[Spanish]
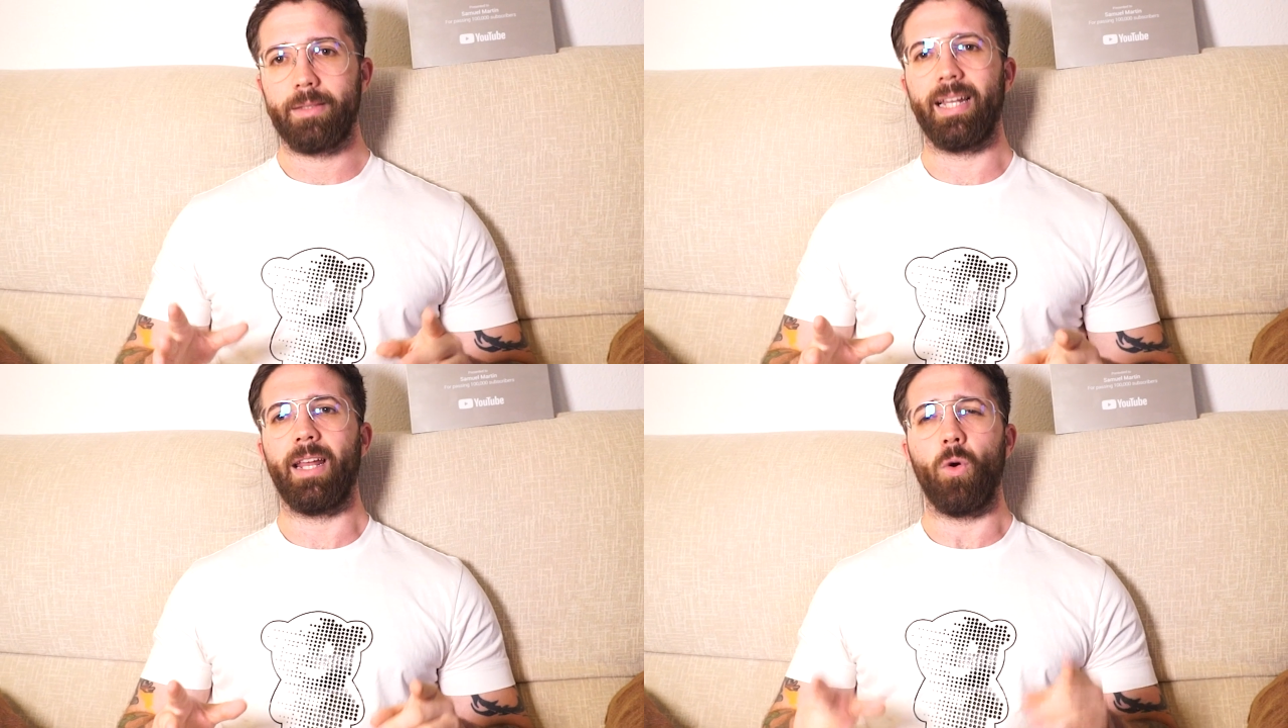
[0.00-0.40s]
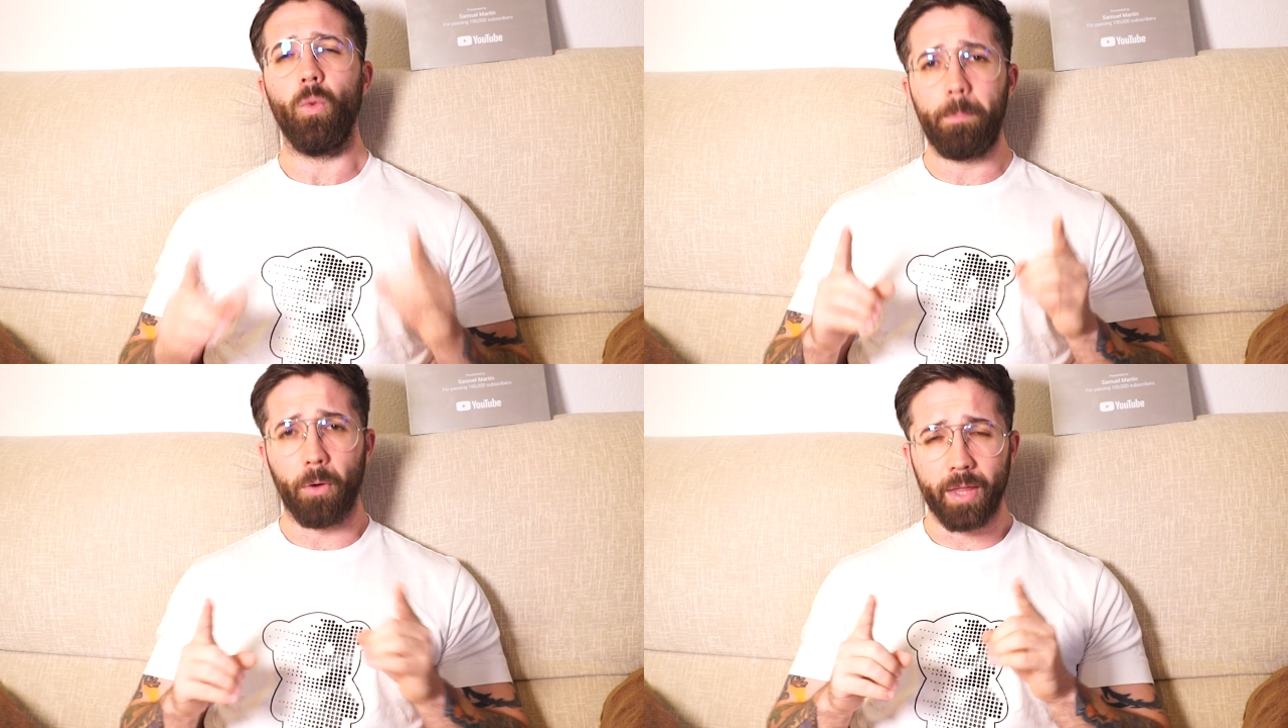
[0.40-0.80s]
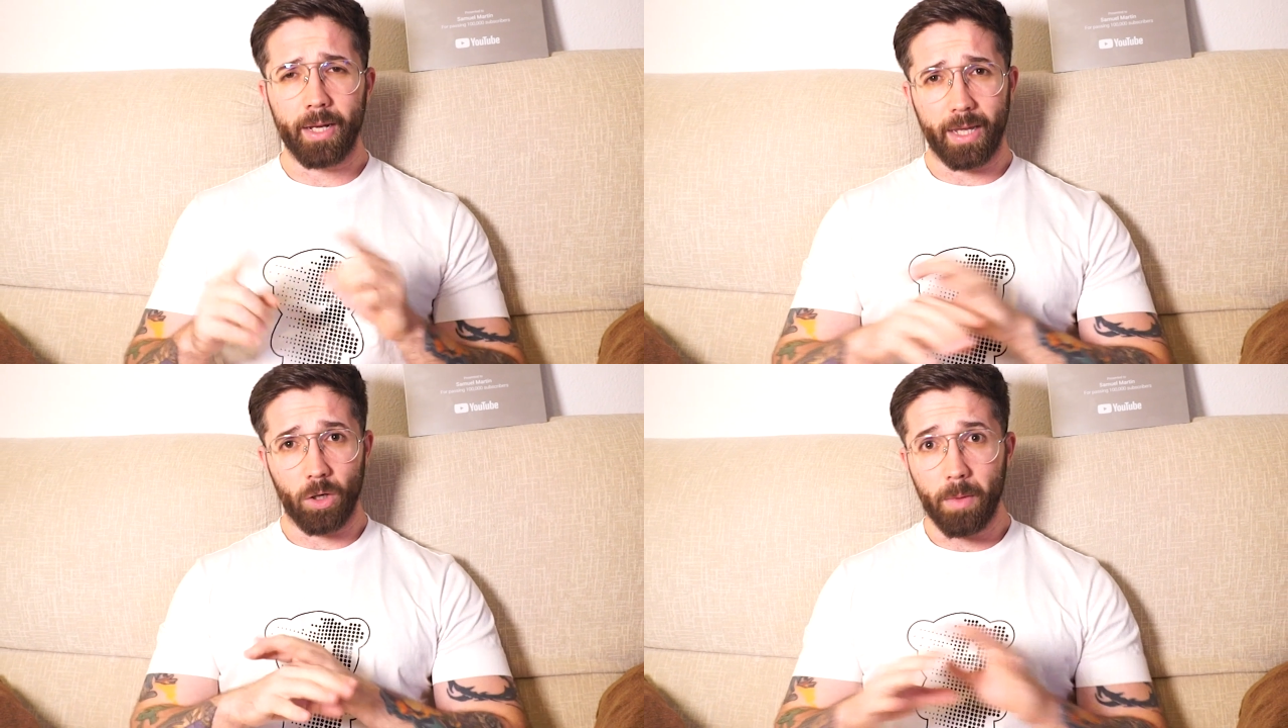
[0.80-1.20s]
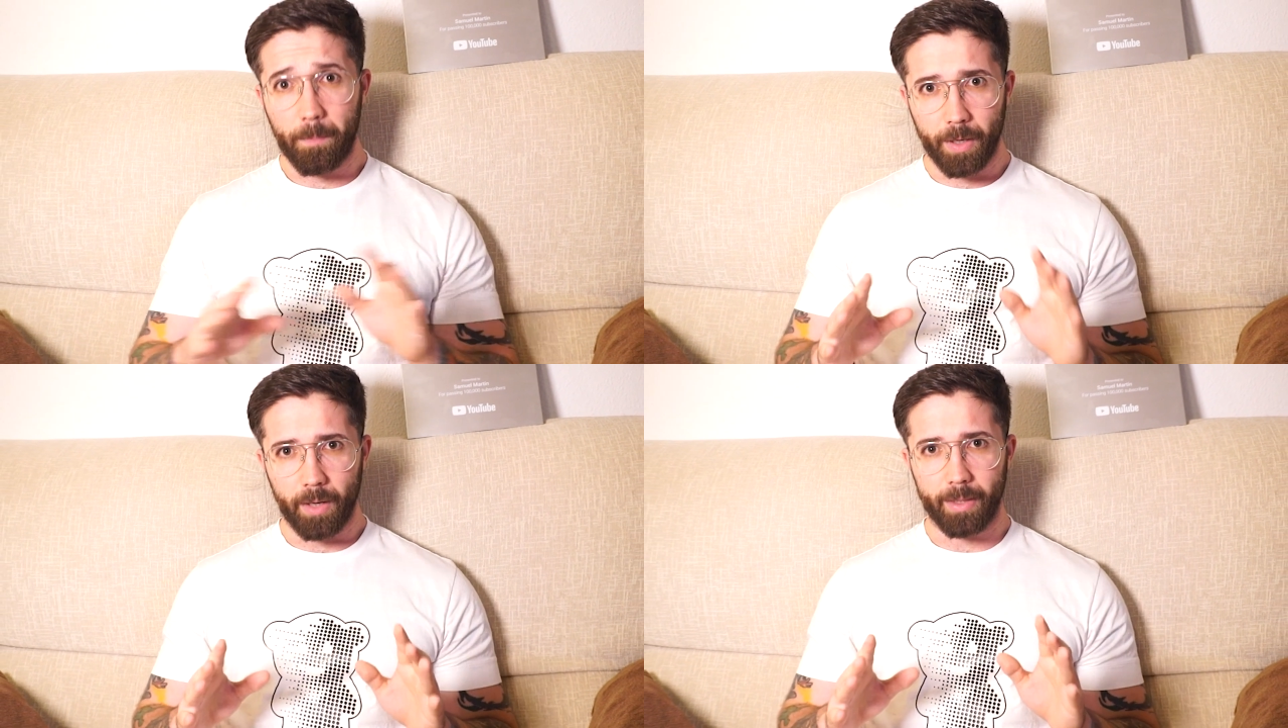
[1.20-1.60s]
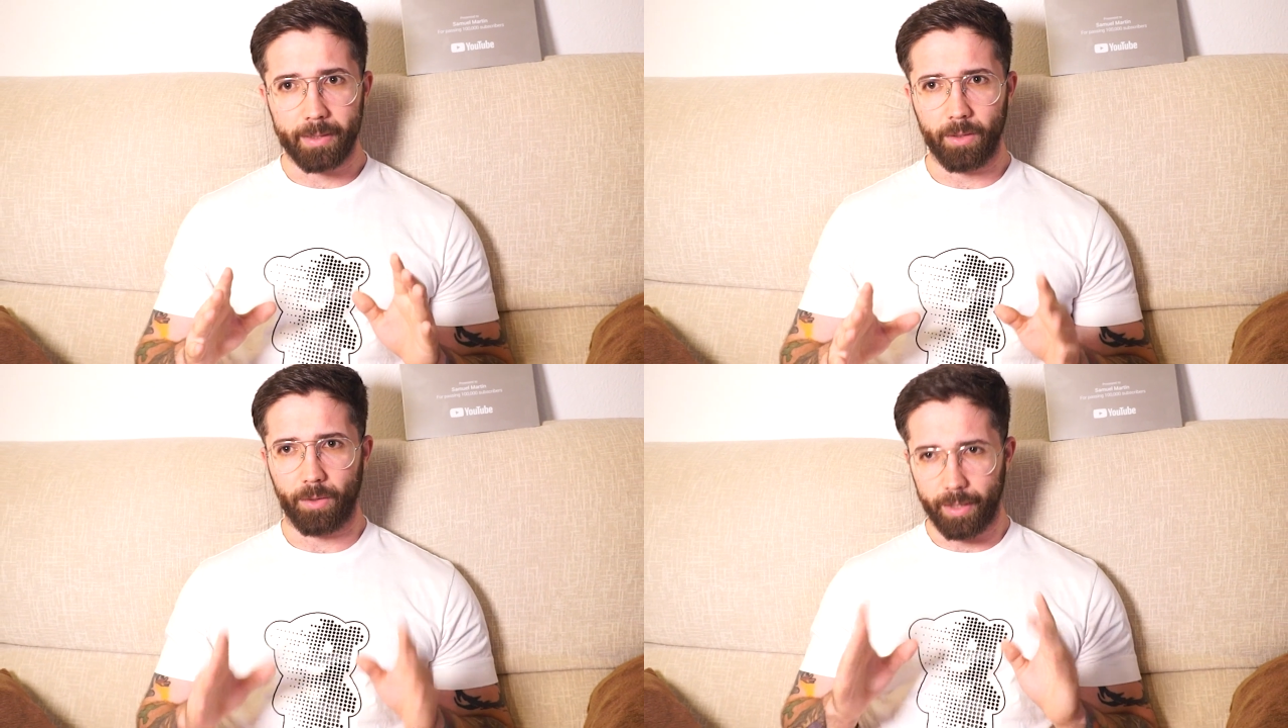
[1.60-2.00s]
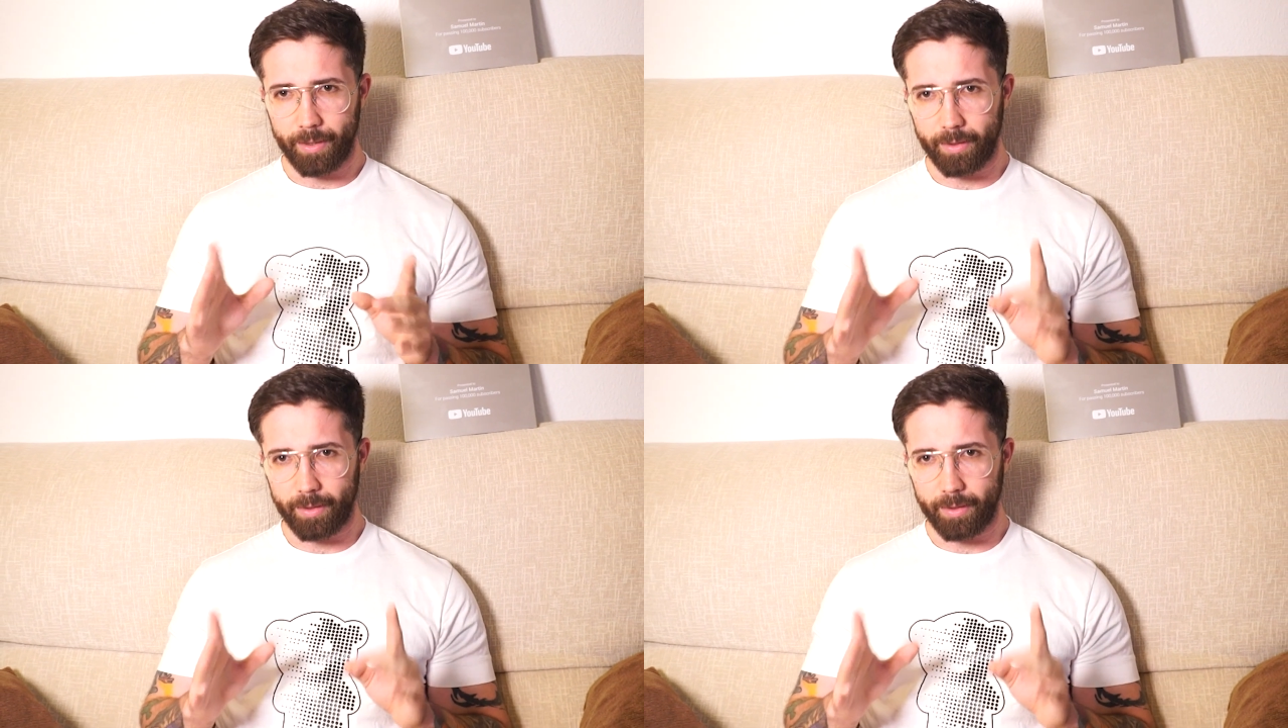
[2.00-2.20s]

tiene un poder que no me esperaba, tío. Es